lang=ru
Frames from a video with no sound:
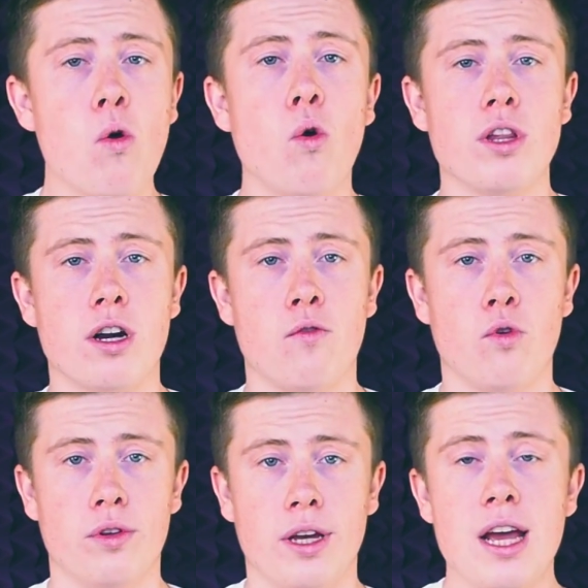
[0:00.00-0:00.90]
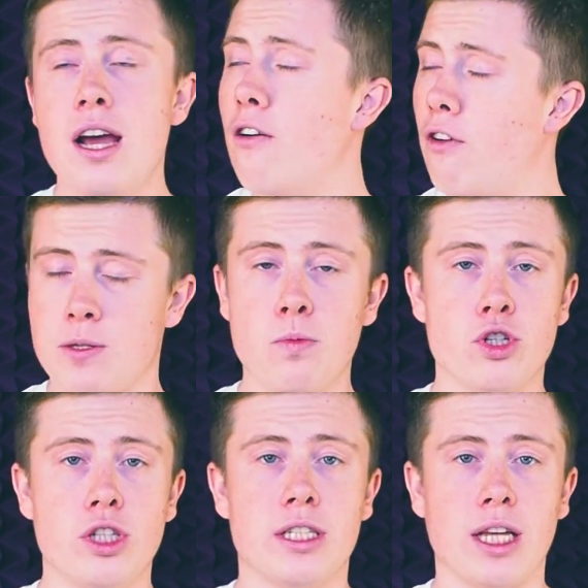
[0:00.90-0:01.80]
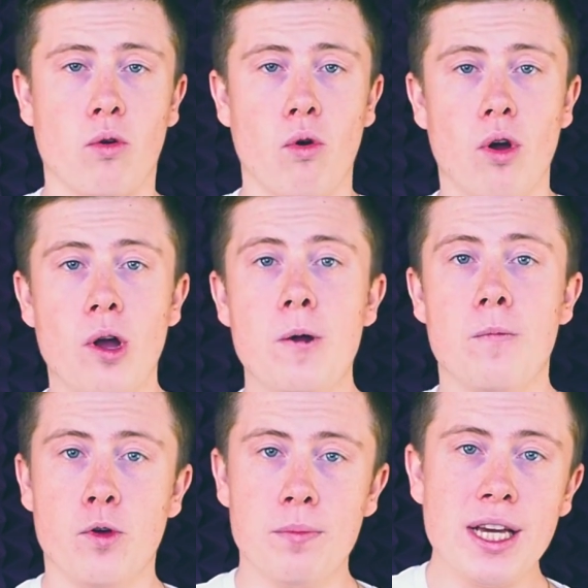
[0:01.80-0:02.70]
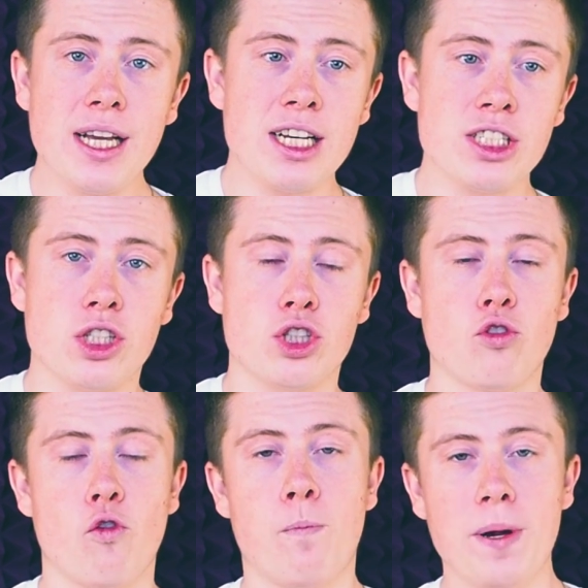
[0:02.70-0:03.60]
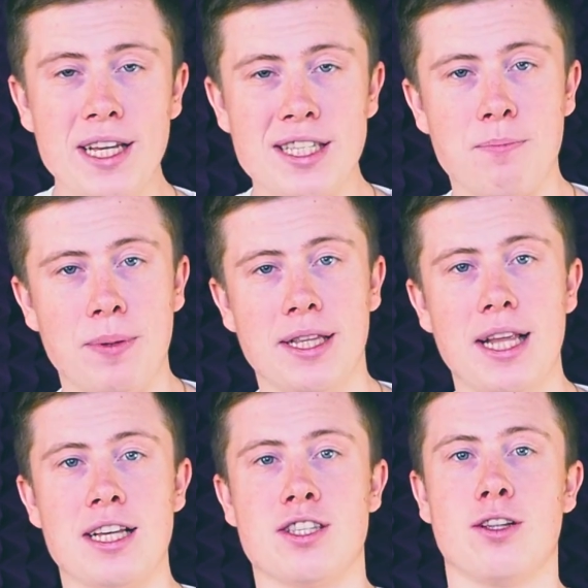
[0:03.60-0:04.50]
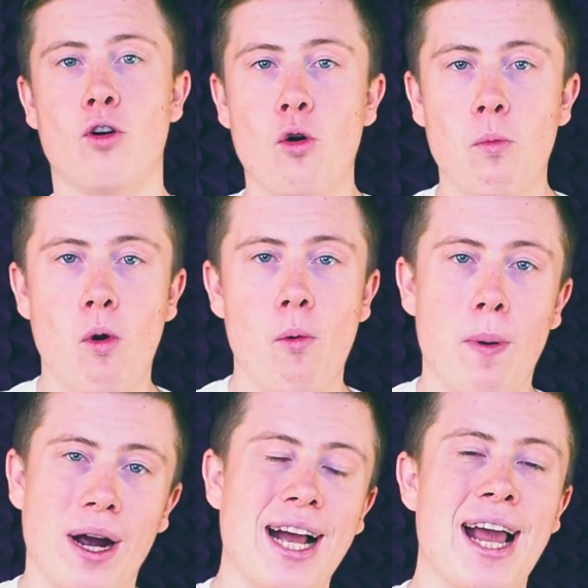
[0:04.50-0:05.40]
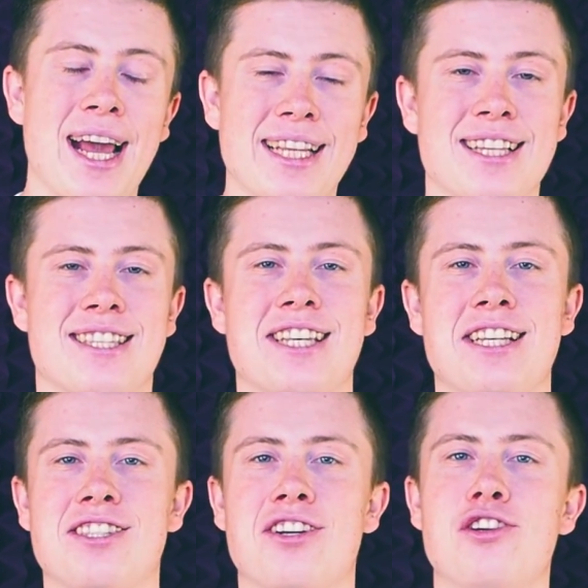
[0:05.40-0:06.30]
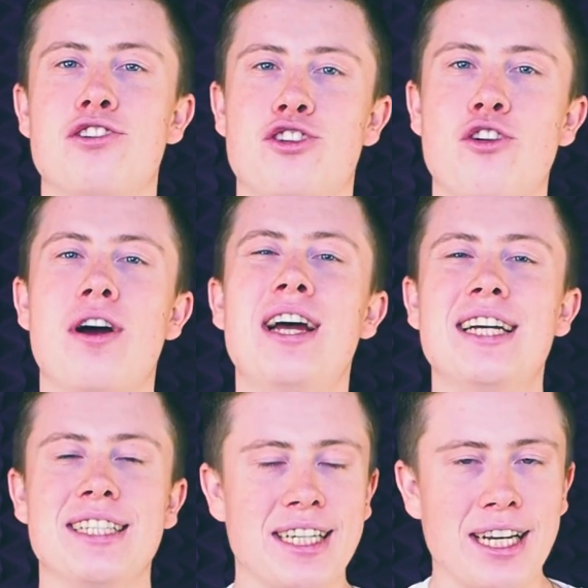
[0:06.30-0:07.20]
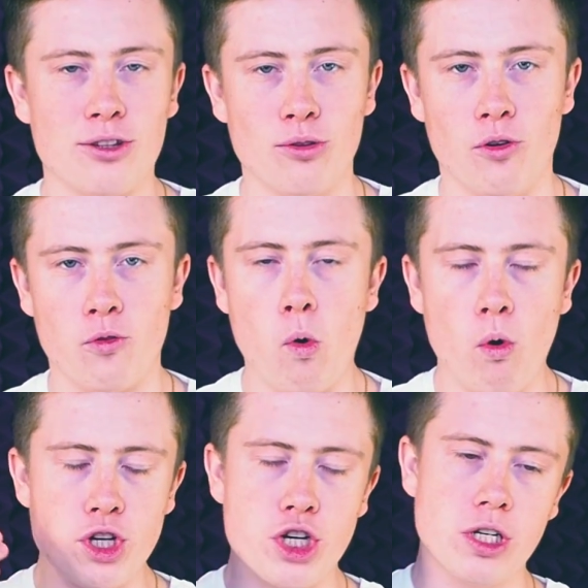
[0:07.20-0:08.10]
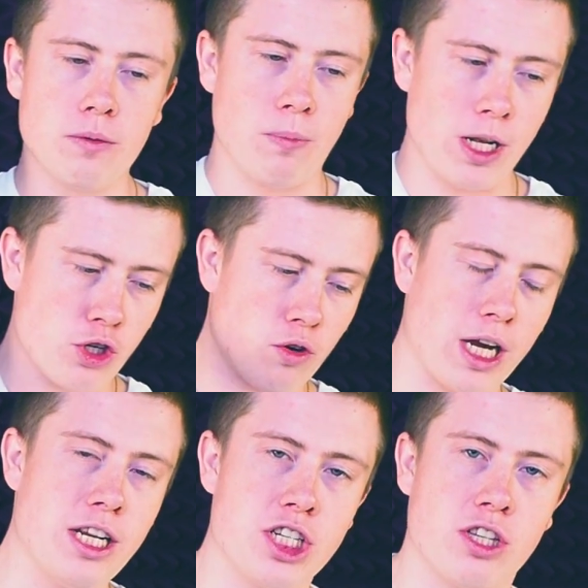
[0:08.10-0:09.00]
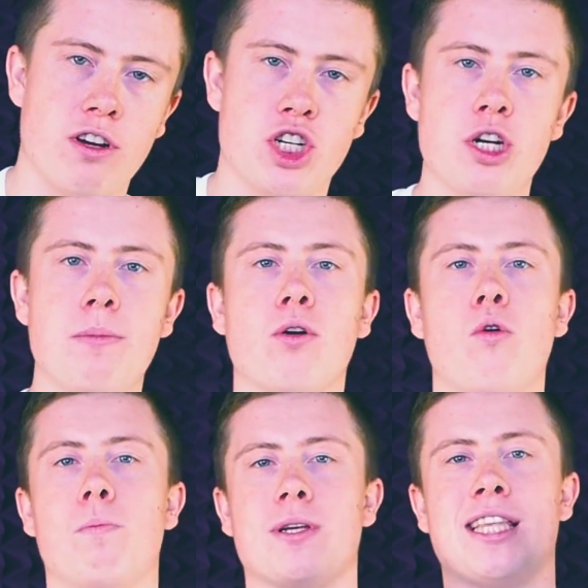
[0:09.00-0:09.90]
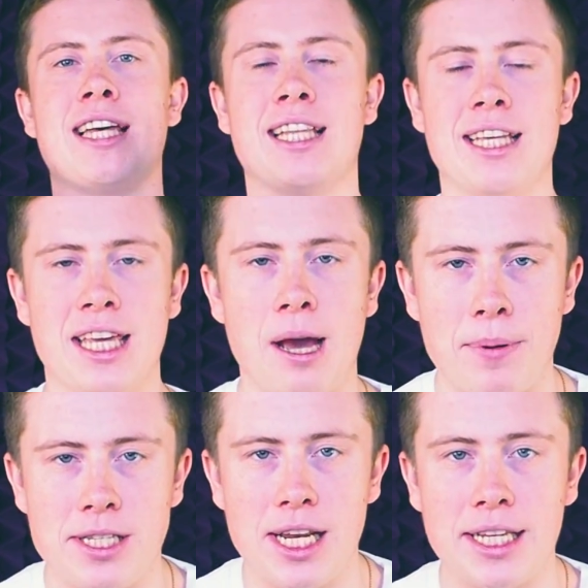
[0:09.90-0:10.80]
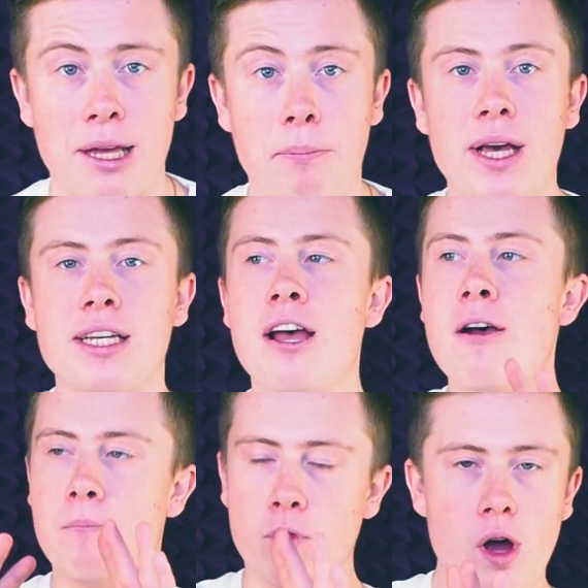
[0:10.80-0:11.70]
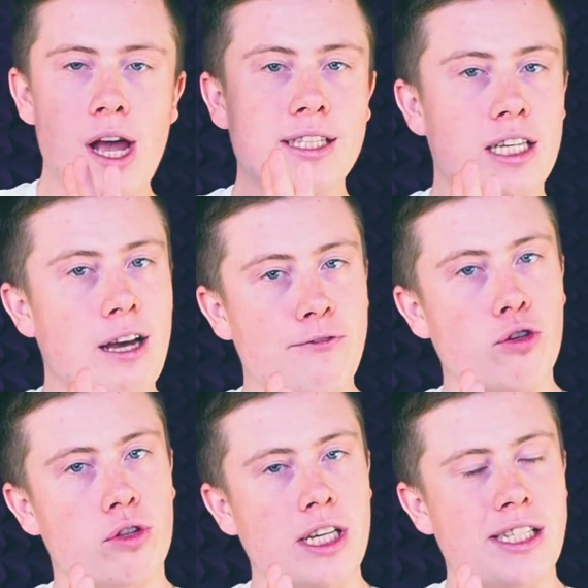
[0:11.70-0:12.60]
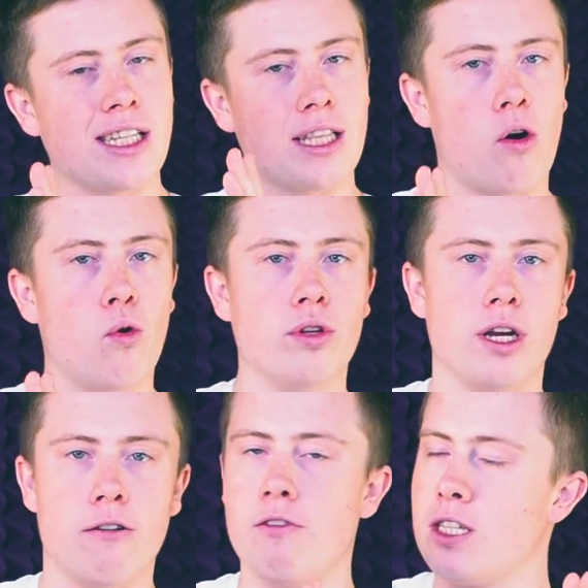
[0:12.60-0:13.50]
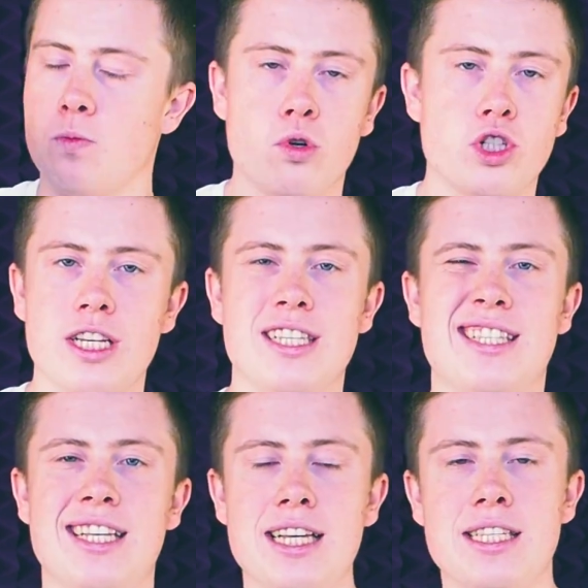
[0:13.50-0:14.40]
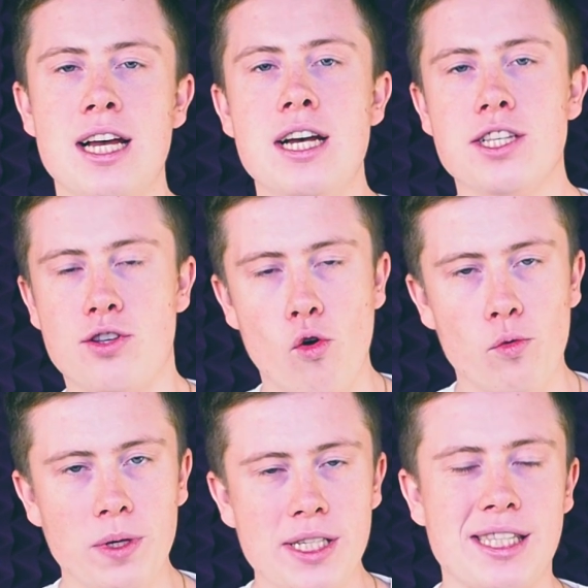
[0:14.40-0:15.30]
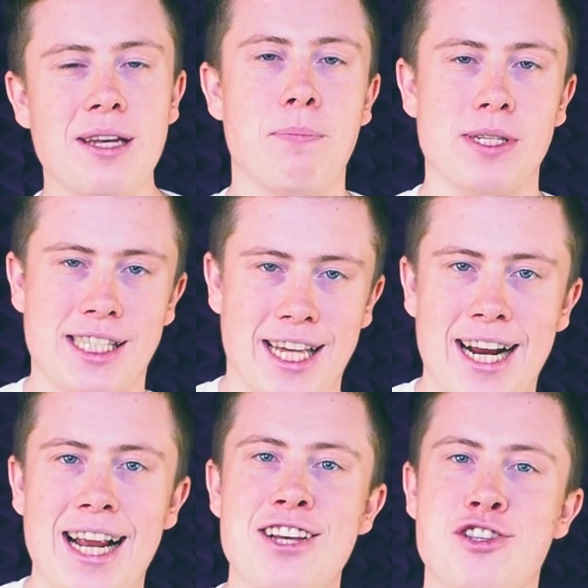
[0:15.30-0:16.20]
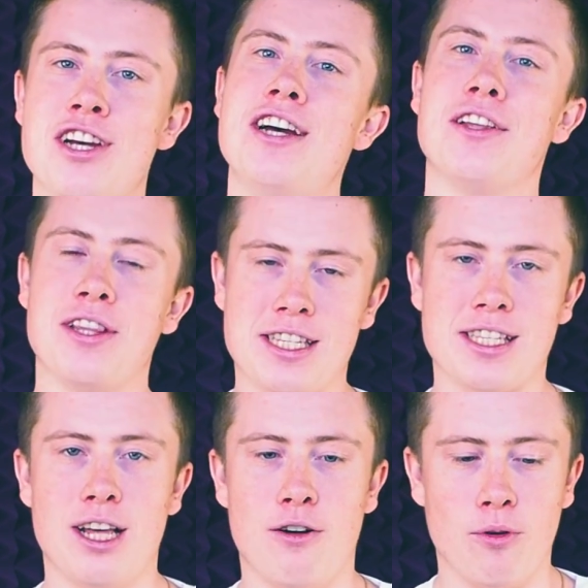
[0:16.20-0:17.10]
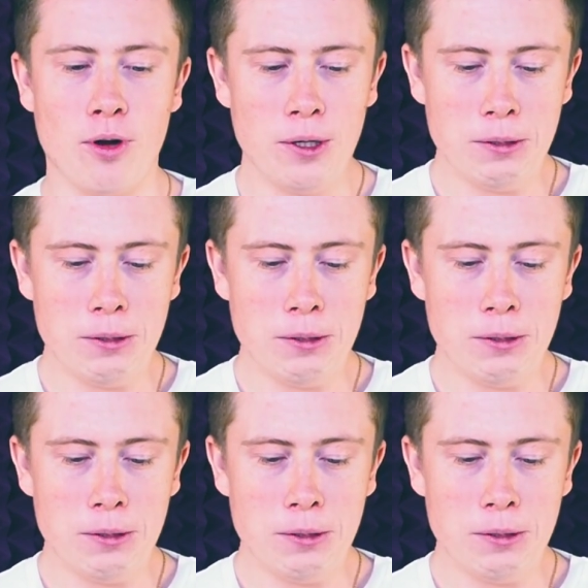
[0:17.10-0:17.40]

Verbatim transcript: Honor of Возможно и такое. Но мне кажется, что в принципе для слоумо пока этот сенсор еще не готов. Очень большое количество ошибок, он постоянно не определяет объект, но это я все тестил на Honor. Возможно здесь сиумисты постарались на славу.